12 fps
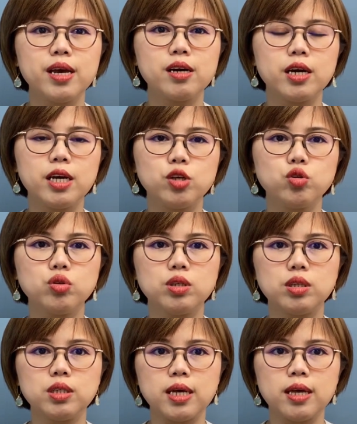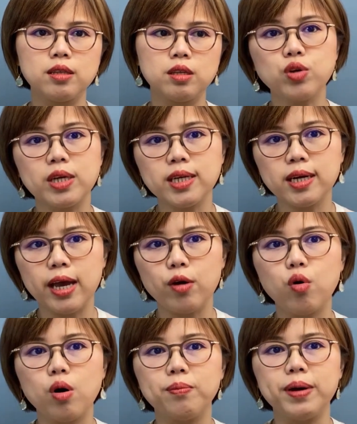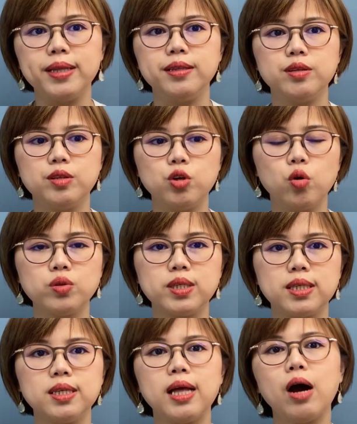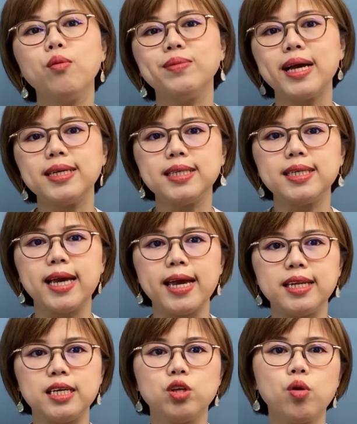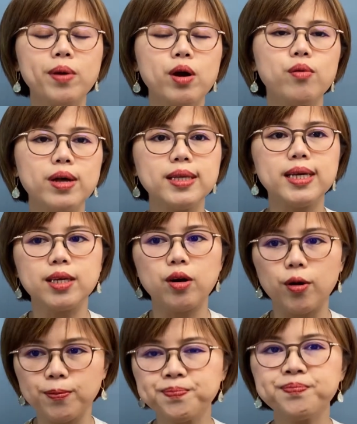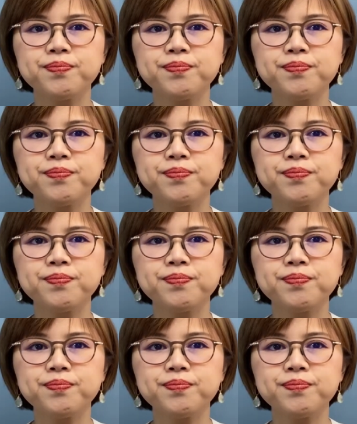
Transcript: 你也可以就是先转账给我们邮资，然后我们再寄给你，都没有问题哟。